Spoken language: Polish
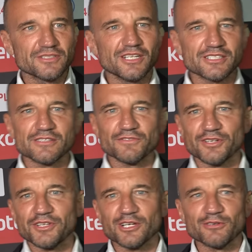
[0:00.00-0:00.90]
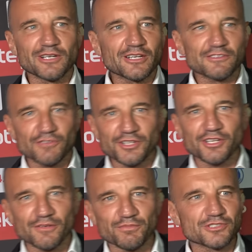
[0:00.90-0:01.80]
nie jestem zwolennikiem,
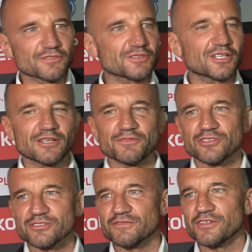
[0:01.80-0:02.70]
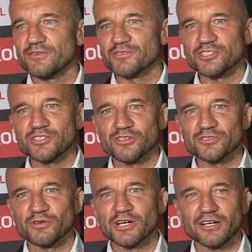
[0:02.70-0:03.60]
zwolennikiem bonusów, tak na bieżąco wiadomo, że jeśli chodzi
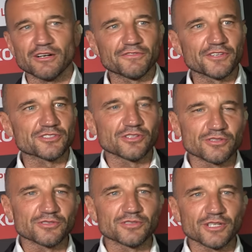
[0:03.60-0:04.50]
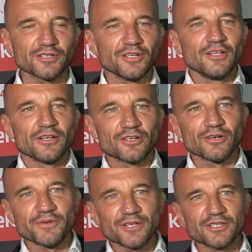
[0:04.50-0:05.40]
o KO wieczory, tutaj
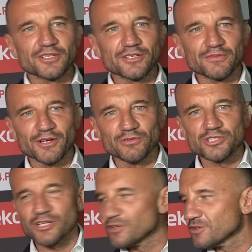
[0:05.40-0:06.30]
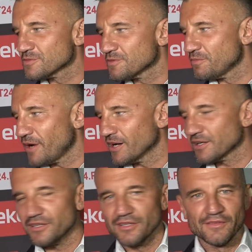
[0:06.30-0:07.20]
Robert y, Maruszek rozbił bank
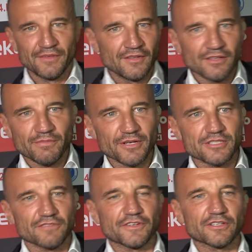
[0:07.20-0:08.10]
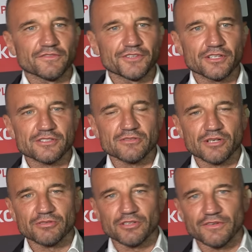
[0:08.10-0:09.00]
bardzo efektownie
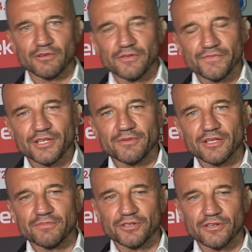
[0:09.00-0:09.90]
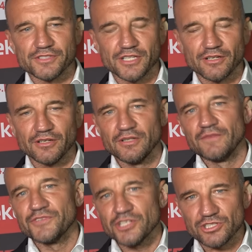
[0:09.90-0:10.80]
znokautował Damiana Bójkowskiego.
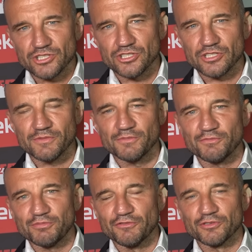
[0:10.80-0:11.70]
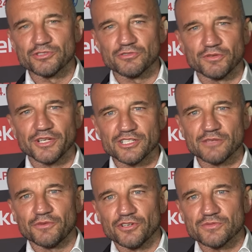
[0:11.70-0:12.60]
Cieszę się, że powrócił bodajże
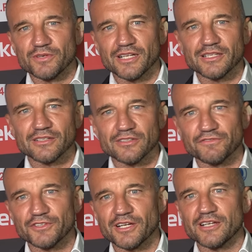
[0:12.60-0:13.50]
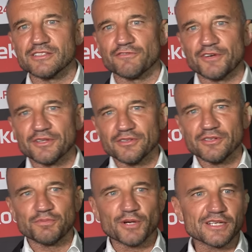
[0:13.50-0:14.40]
po 8 latach do Federacji FEN no
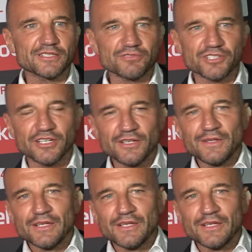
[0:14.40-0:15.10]
i pokazał, że